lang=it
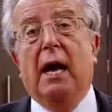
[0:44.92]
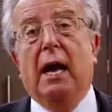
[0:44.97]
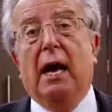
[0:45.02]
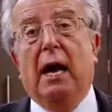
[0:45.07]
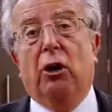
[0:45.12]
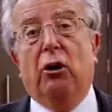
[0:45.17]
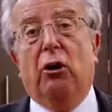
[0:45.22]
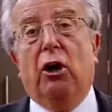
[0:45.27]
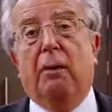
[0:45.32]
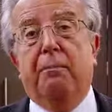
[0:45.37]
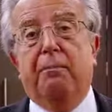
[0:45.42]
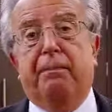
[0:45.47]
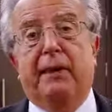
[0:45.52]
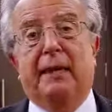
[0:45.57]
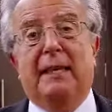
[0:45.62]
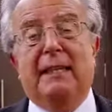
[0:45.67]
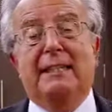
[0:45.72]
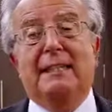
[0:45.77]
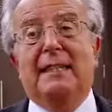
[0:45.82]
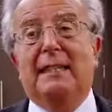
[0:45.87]
Allora,
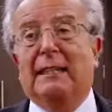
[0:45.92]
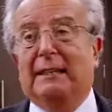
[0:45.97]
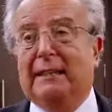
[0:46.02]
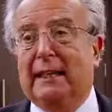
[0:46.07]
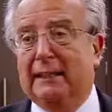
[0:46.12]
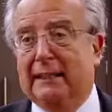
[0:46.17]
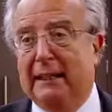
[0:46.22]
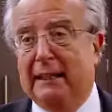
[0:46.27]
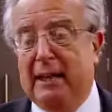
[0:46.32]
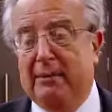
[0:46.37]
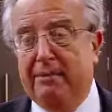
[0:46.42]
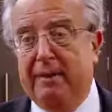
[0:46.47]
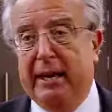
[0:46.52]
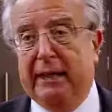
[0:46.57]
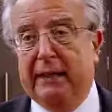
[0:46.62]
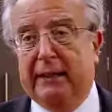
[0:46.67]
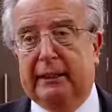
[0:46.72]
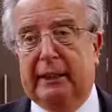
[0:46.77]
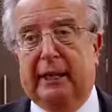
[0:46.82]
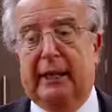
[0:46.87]

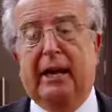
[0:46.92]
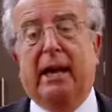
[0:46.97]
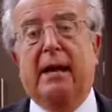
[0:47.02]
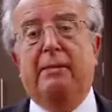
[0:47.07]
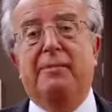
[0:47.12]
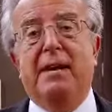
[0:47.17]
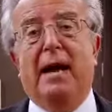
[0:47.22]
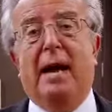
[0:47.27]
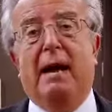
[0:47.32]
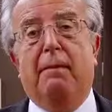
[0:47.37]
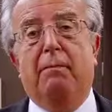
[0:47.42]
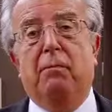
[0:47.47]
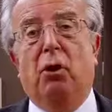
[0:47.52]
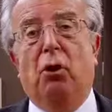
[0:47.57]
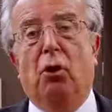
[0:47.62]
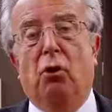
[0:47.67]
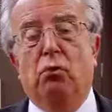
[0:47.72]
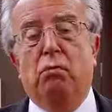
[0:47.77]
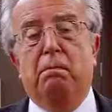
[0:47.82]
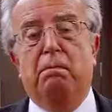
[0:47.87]
sinteticamente
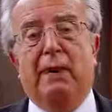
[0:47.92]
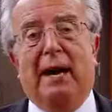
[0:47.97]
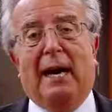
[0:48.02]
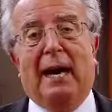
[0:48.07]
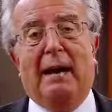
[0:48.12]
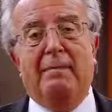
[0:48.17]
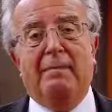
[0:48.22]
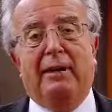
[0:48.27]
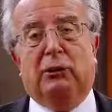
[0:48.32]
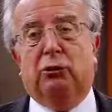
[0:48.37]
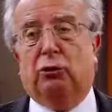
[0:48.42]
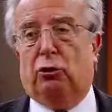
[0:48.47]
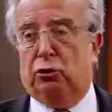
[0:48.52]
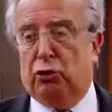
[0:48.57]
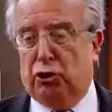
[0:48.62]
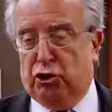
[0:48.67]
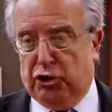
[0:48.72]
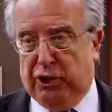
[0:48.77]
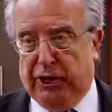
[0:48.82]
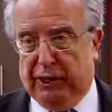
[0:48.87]
abbiamo un parametro
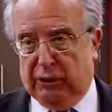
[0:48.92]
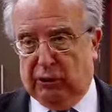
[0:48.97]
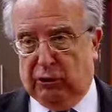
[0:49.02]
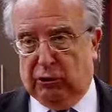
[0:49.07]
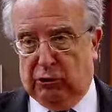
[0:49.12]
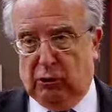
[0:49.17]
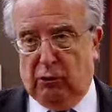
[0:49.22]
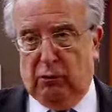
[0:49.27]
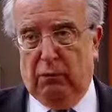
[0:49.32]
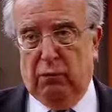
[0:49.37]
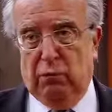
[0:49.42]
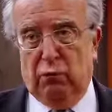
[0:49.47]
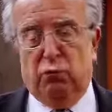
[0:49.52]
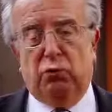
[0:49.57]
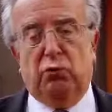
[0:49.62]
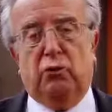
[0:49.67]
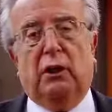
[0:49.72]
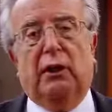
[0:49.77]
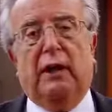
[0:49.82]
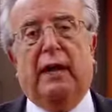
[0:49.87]
di 100,
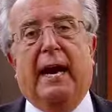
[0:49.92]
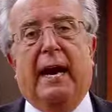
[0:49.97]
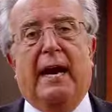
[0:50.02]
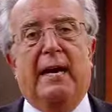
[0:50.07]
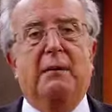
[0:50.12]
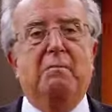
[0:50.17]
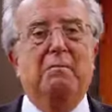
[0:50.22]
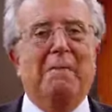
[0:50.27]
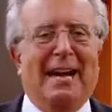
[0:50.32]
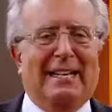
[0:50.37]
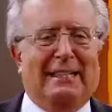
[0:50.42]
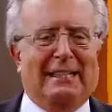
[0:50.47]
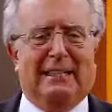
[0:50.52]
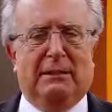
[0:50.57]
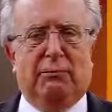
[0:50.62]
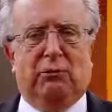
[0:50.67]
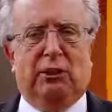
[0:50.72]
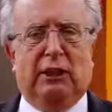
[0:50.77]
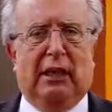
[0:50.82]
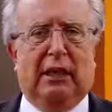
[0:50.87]
che è il
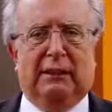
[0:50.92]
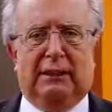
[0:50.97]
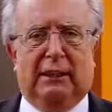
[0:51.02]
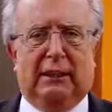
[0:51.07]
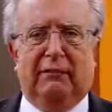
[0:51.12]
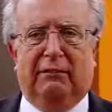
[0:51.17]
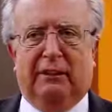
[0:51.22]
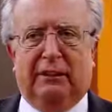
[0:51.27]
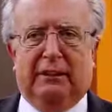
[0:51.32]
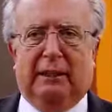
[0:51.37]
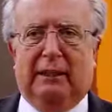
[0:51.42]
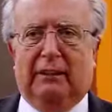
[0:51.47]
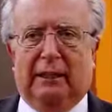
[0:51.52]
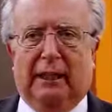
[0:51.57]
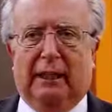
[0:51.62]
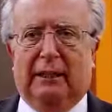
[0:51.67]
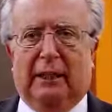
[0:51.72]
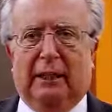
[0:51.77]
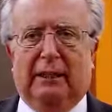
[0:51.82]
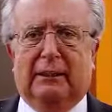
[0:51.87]
massimo
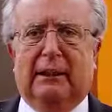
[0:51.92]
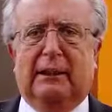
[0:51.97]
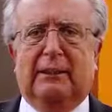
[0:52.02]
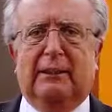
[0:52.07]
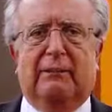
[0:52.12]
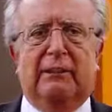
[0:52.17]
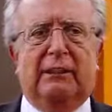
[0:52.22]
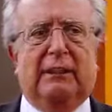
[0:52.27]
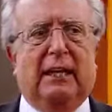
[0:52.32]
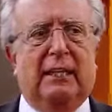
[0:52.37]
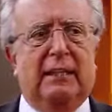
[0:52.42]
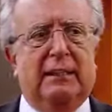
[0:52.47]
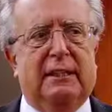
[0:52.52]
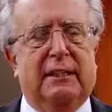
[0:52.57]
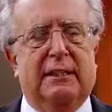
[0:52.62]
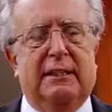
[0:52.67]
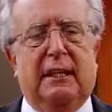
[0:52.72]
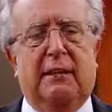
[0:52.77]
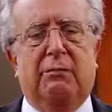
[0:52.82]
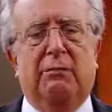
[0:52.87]
dell'attrattività dei
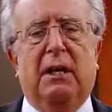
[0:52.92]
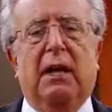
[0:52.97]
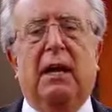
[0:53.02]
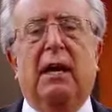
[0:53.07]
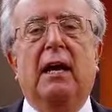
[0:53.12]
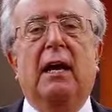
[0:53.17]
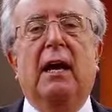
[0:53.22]
sistemi,